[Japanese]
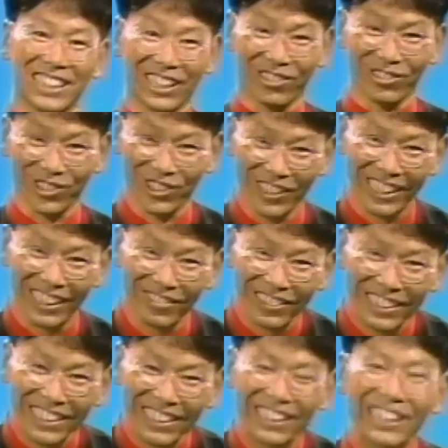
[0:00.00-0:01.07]
たことではあり
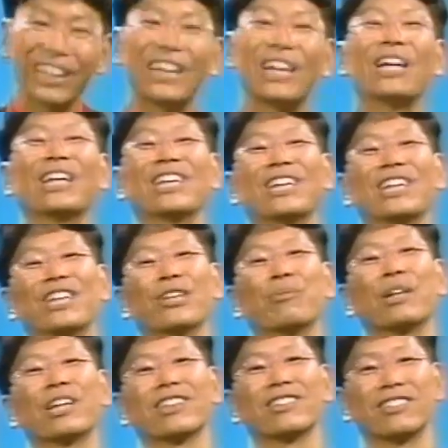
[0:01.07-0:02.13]
ませんね
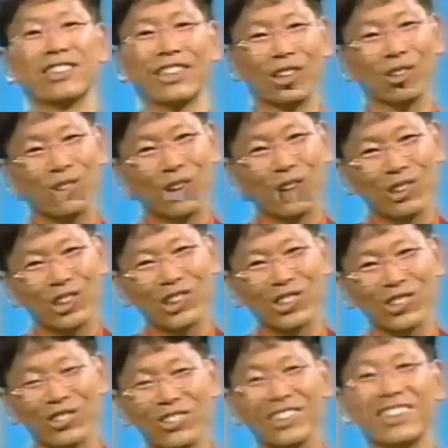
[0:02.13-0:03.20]
今や全国
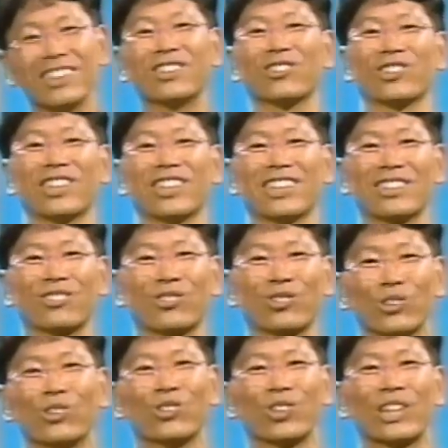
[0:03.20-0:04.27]
中女性が
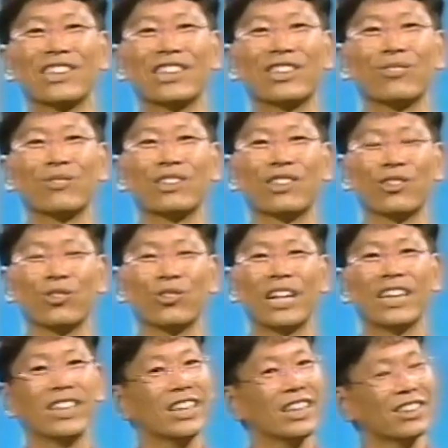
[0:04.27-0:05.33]
強いって感じがしますけど
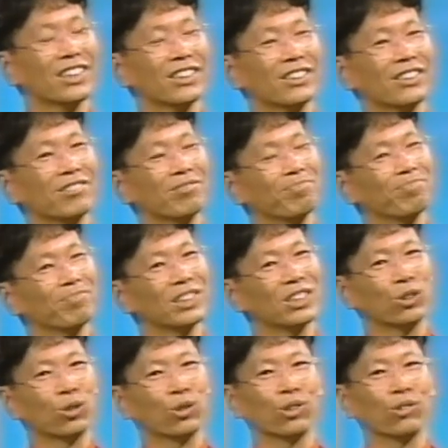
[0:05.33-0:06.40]
来年あたり
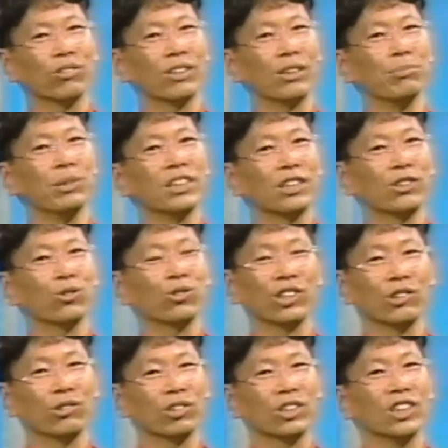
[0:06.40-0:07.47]
ヒット曲がみんな女
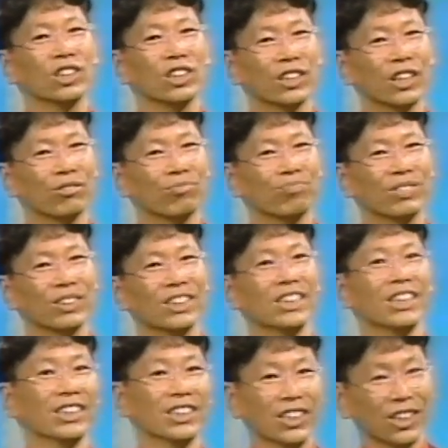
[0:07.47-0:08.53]
性のキーになる。
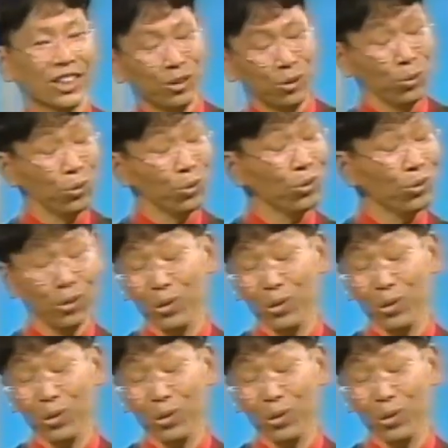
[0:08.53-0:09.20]
だー